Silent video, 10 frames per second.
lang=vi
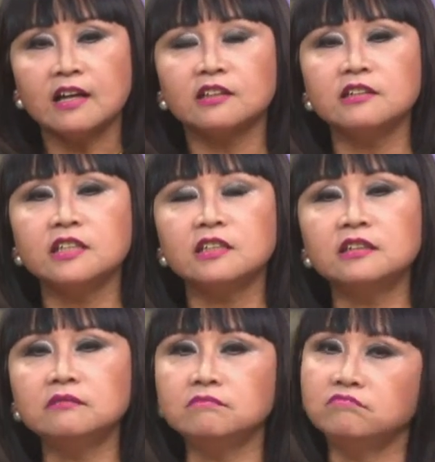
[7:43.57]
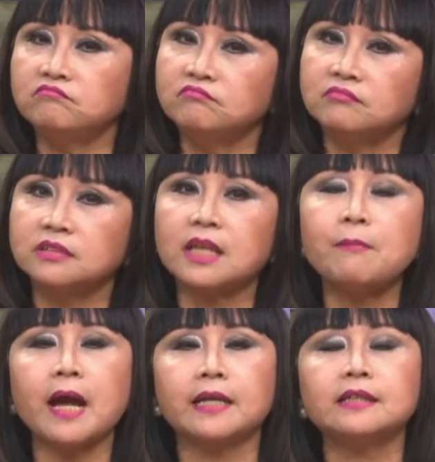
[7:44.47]
từ những tấm
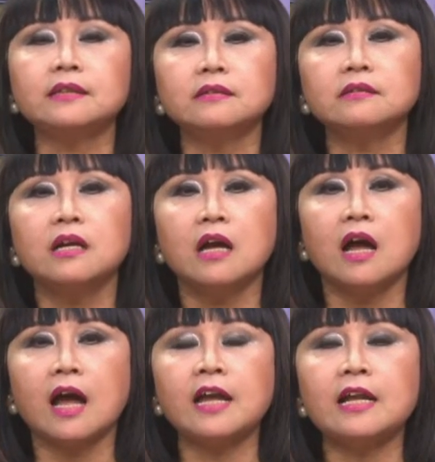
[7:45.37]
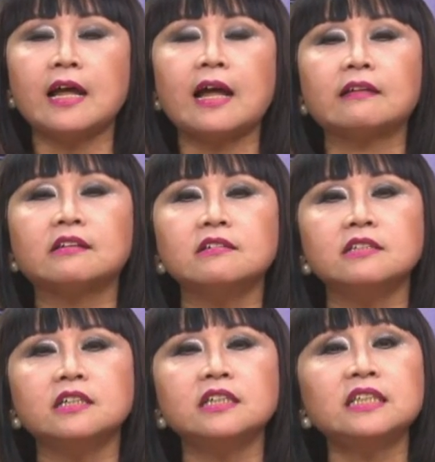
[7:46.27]
ảnh hay là từ
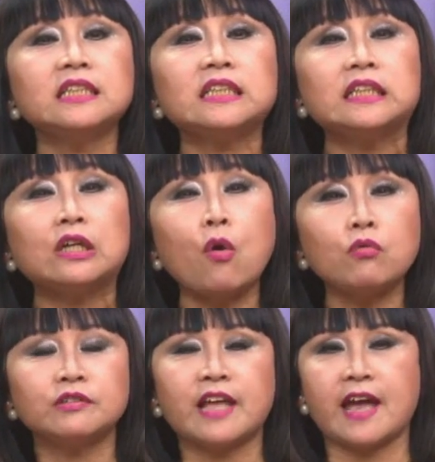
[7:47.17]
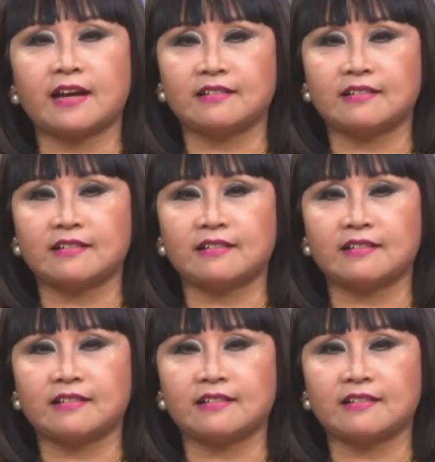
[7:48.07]
những khúc nhạc